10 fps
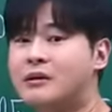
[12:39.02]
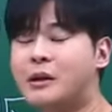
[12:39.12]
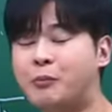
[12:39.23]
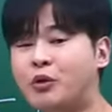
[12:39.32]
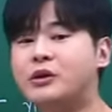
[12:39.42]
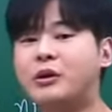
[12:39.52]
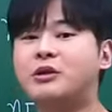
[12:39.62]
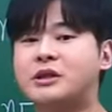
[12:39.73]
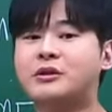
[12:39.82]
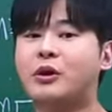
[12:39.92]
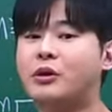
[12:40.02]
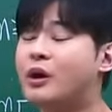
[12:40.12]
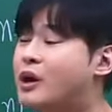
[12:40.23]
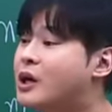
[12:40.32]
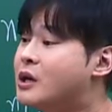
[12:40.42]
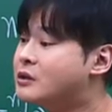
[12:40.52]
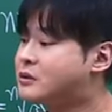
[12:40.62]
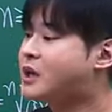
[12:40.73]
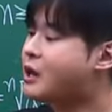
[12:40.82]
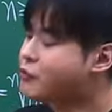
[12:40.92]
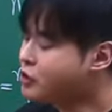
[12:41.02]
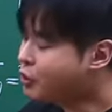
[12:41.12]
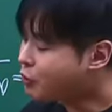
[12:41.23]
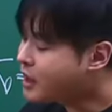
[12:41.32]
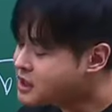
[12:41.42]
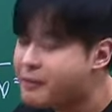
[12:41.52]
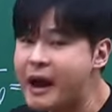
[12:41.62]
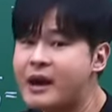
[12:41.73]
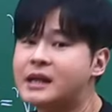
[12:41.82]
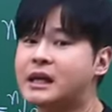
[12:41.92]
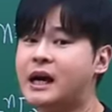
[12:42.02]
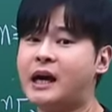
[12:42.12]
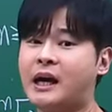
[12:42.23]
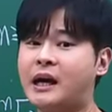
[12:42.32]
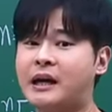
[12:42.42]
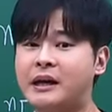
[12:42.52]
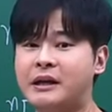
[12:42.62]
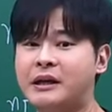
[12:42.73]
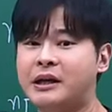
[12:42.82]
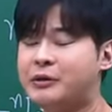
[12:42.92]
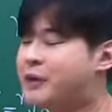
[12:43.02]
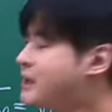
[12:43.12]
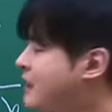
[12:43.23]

그냥 모르는 거지 그걸 채우려고 하지 말라니까. 왜